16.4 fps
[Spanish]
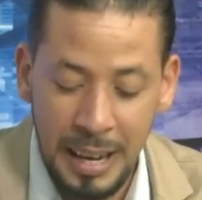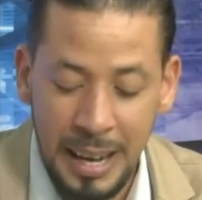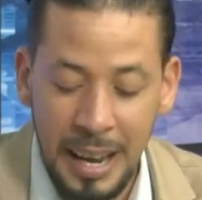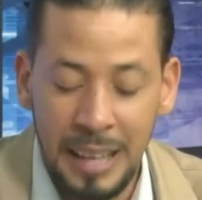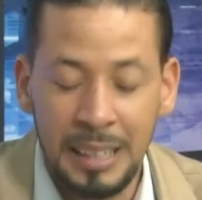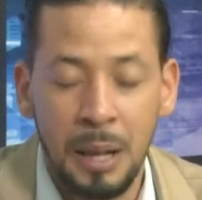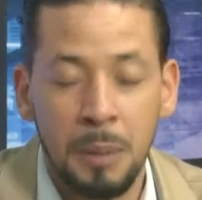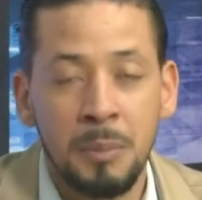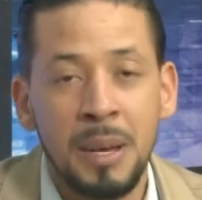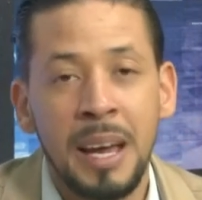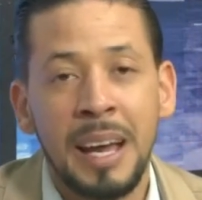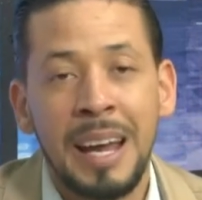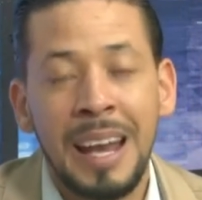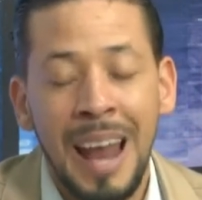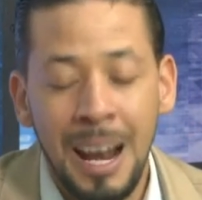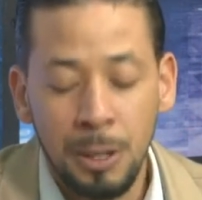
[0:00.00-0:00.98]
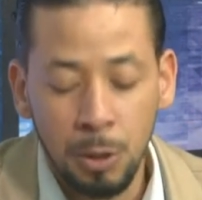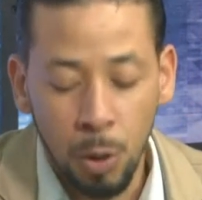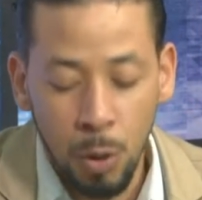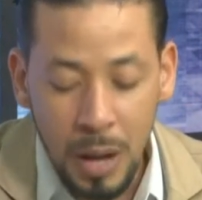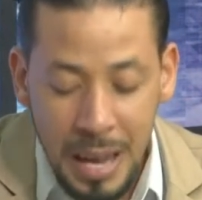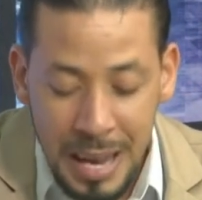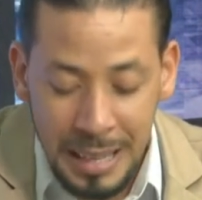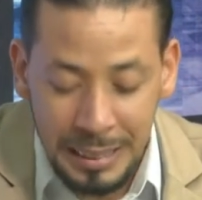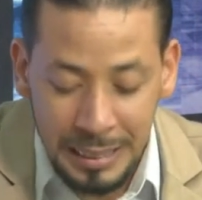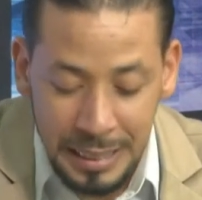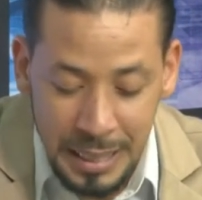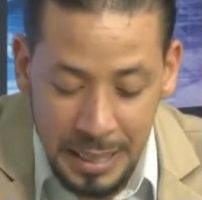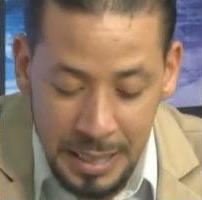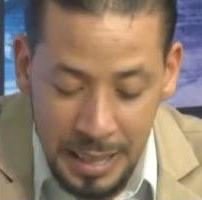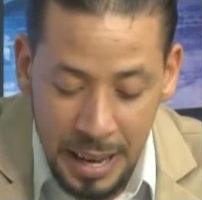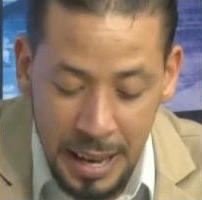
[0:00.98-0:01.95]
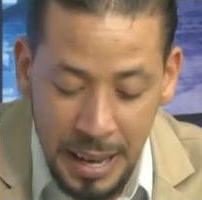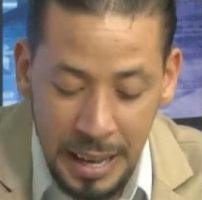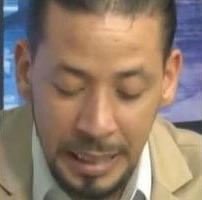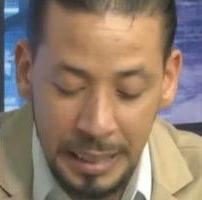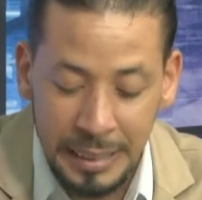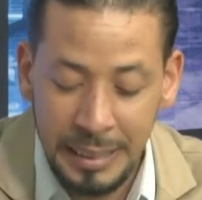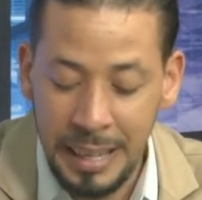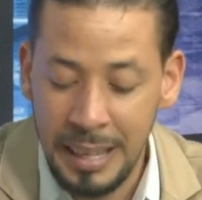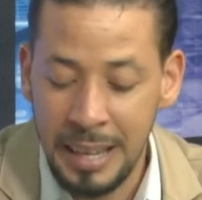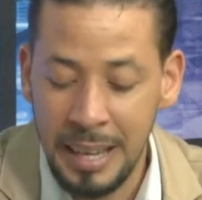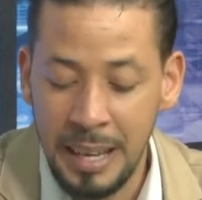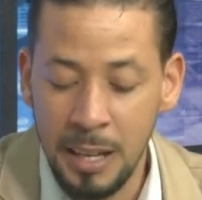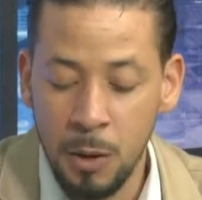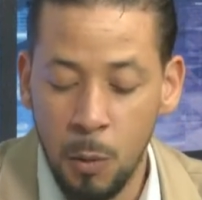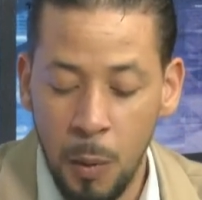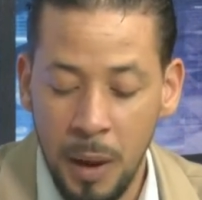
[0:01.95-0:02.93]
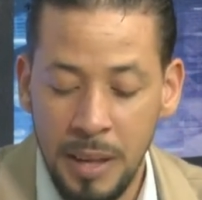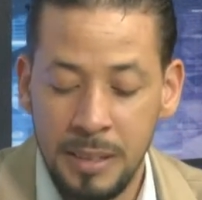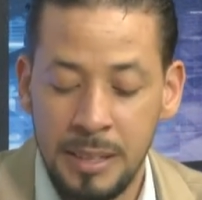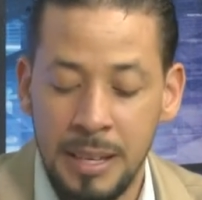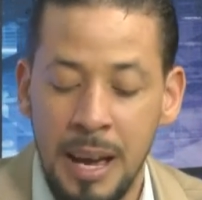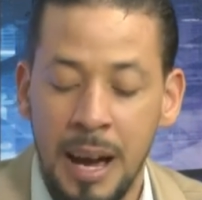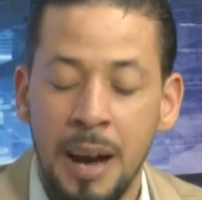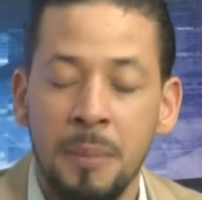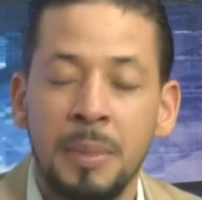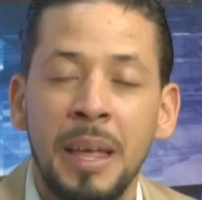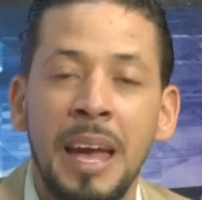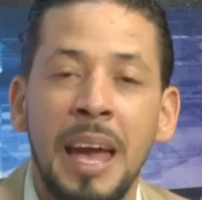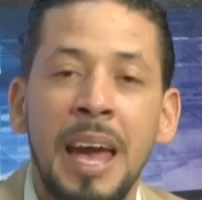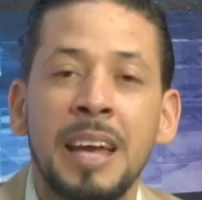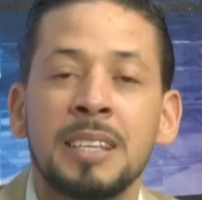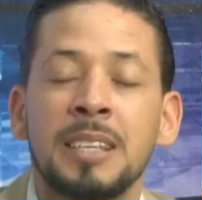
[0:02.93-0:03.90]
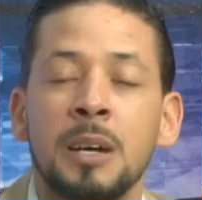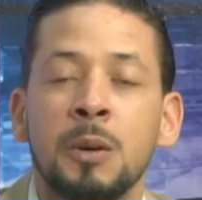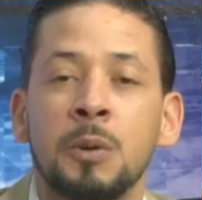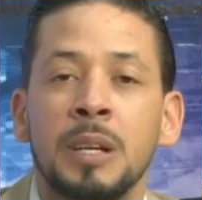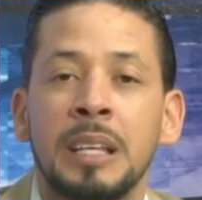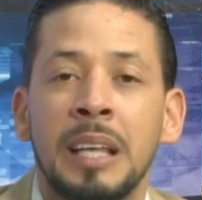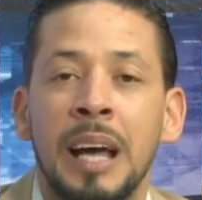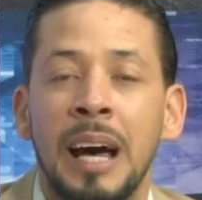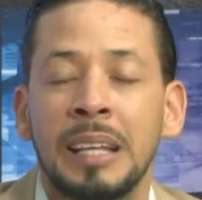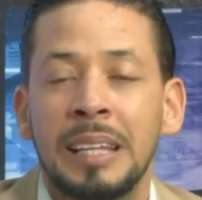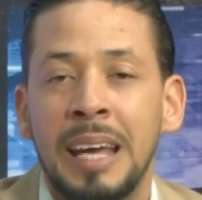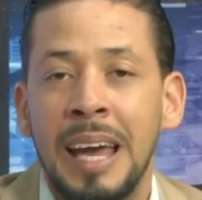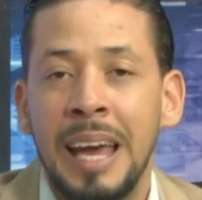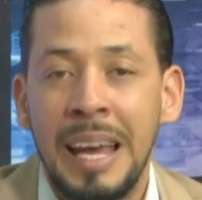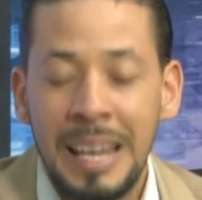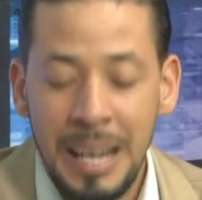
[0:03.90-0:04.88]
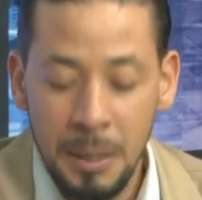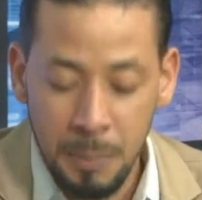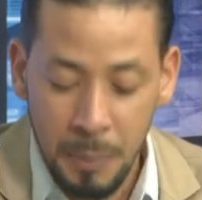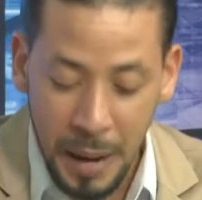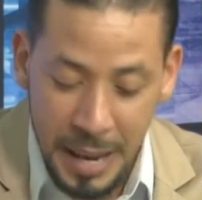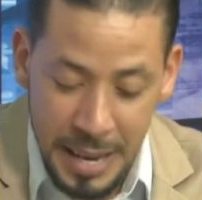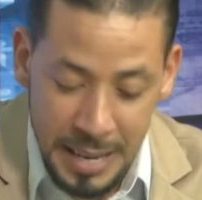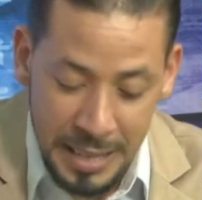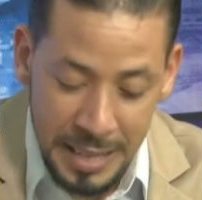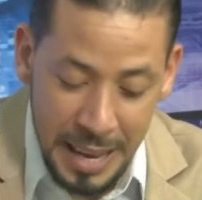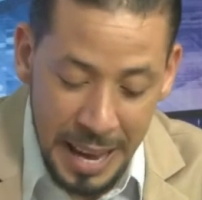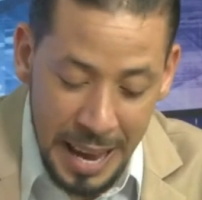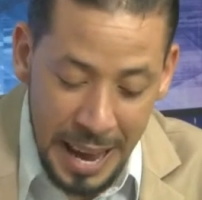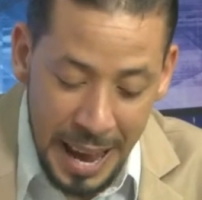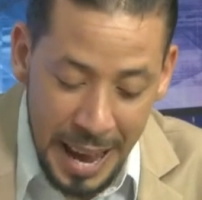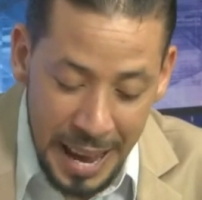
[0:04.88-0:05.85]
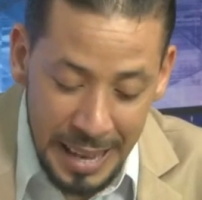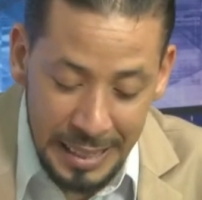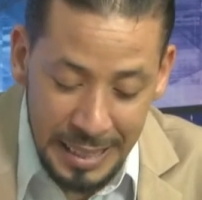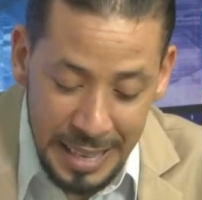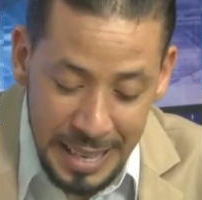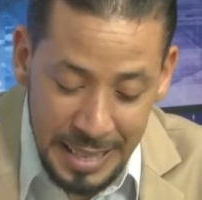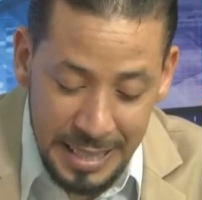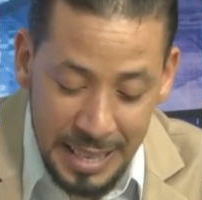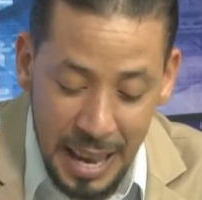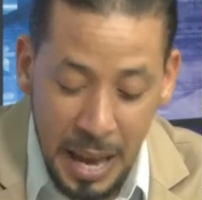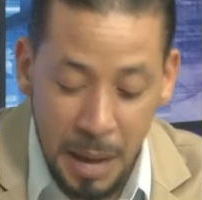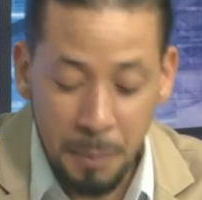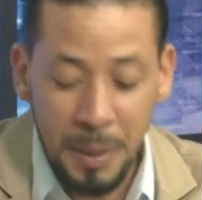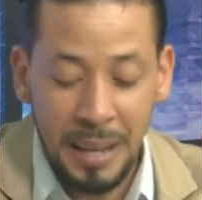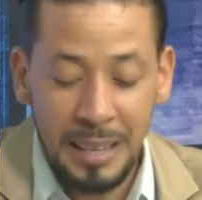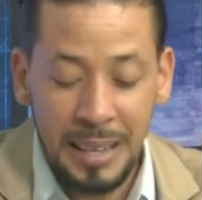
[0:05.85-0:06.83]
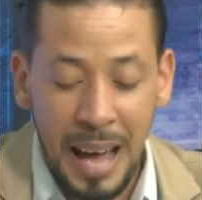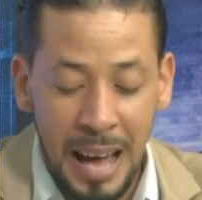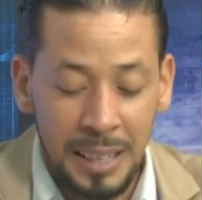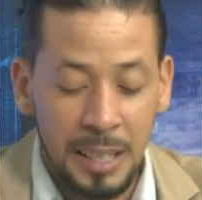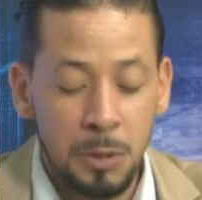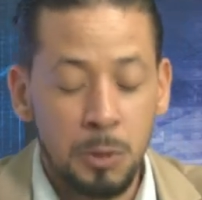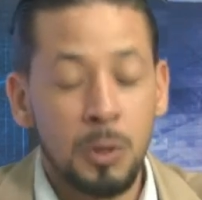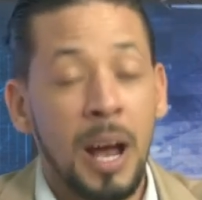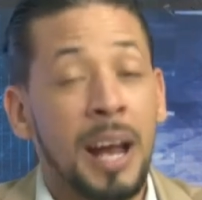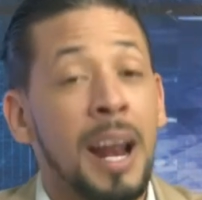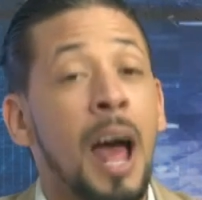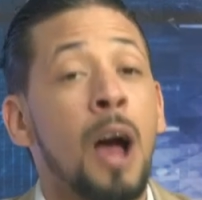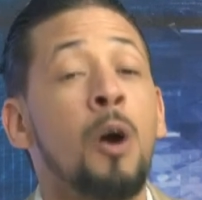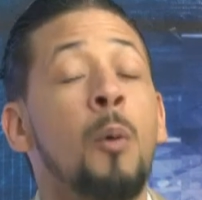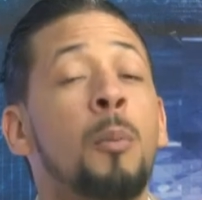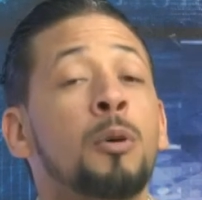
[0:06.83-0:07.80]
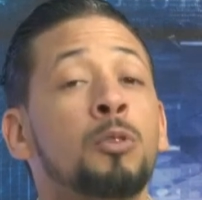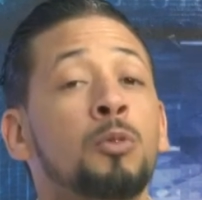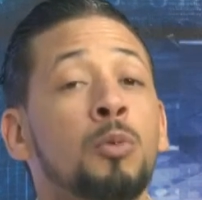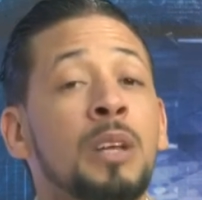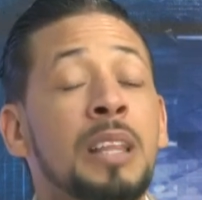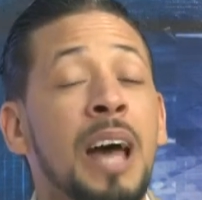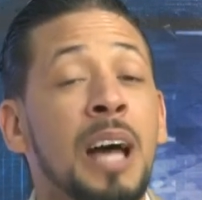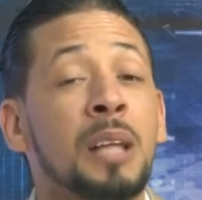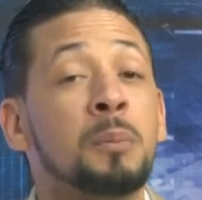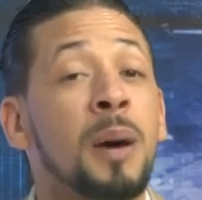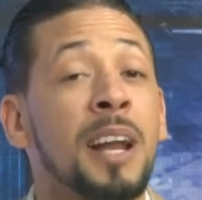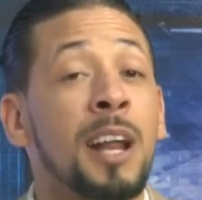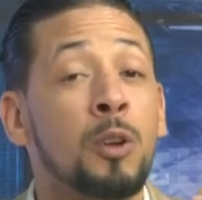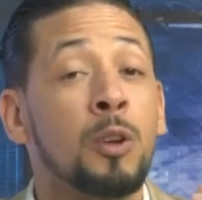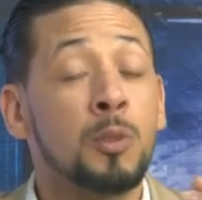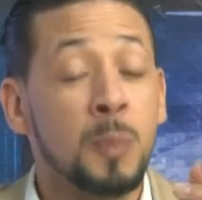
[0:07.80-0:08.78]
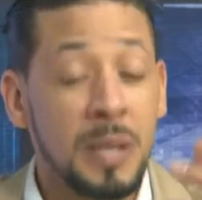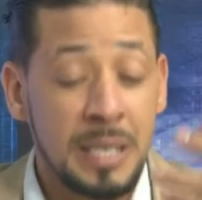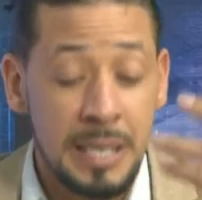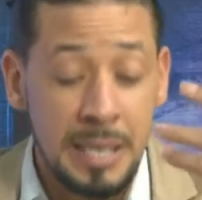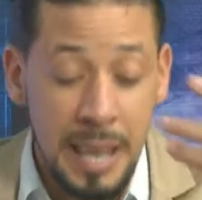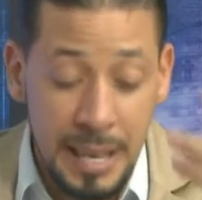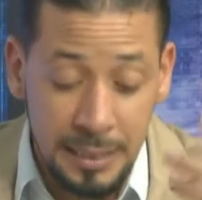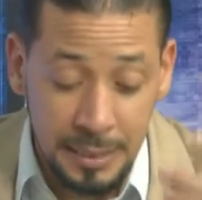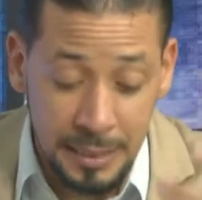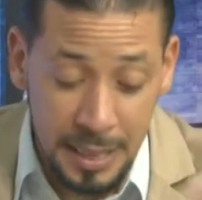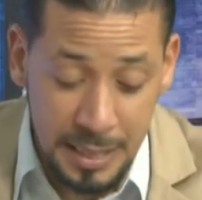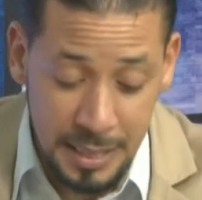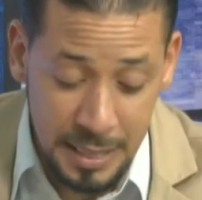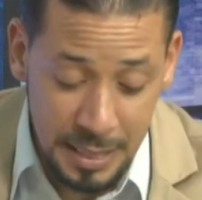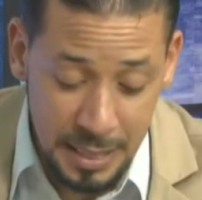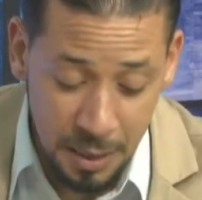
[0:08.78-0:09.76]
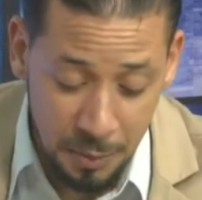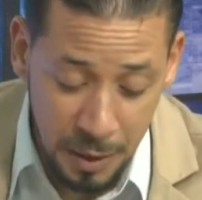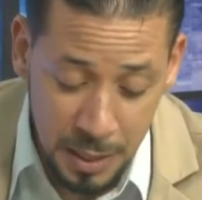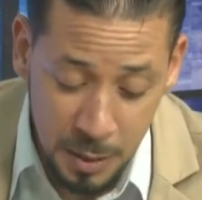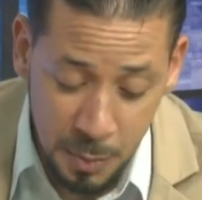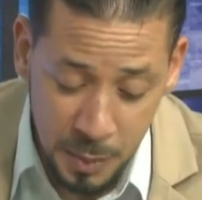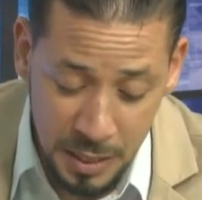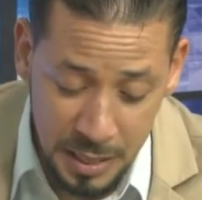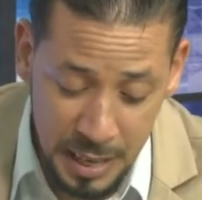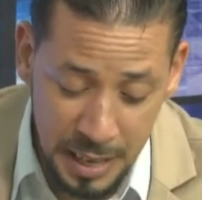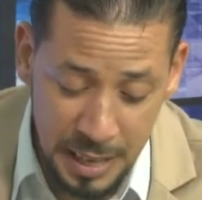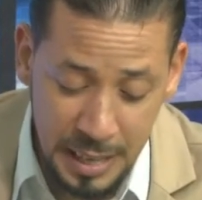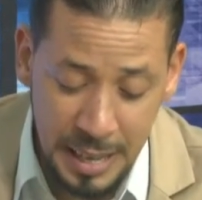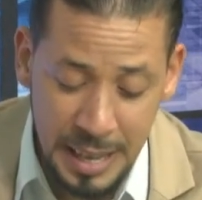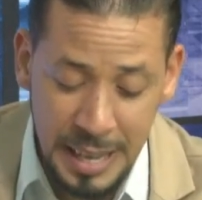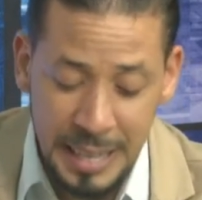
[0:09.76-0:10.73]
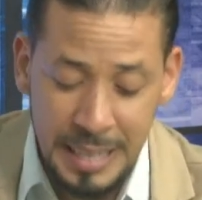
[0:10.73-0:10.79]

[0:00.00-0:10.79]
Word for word: agrega también el alto índice de delincuencia e inseguridad en el país, él dice, en verdad es una gran oportunidad para los presidentes, dice Félix Michel,